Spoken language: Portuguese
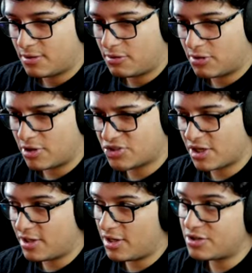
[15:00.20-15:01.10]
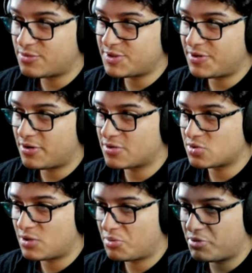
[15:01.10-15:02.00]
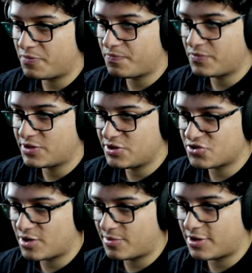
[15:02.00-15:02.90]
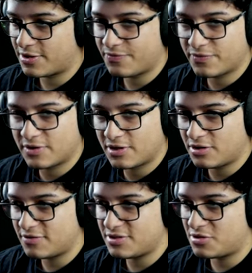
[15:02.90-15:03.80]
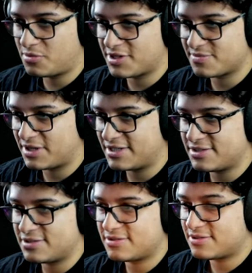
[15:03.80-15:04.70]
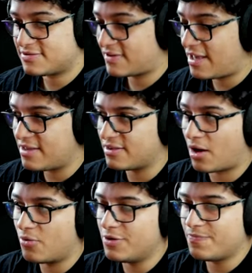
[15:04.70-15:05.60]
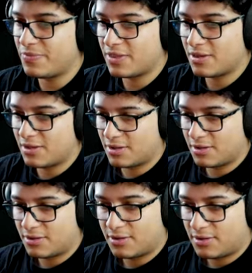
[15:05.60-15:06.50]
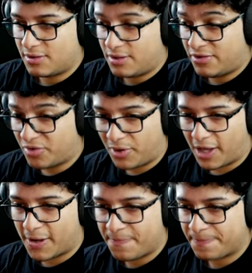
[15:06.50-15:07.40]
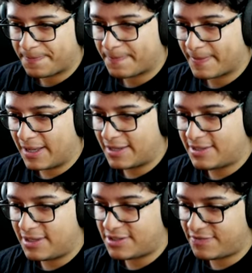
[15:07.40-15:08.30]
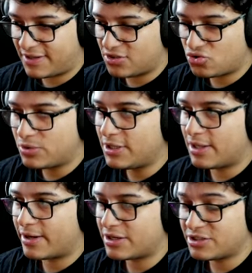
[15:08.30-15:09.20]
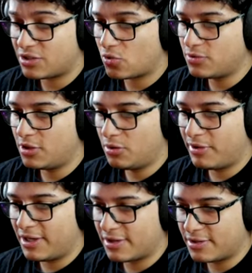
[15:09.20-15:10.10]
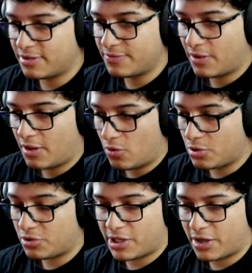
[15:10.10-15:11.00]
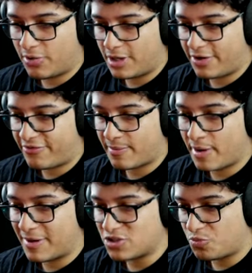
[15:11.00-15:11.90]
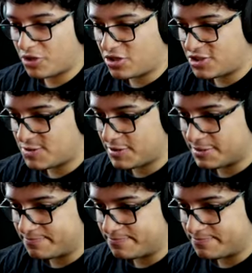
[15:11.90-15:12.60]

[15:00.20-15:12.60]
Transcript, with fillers: Eu acho que aqui é a região mais perigosa do mapa. E só bora. E algumas mais, né? Vai que dá ruim. E vamos lá. Aqui a gente vai destruir, galera. A gente tá com um dano bem grande. O que eu quero é farmar mais um pouquinho de XP.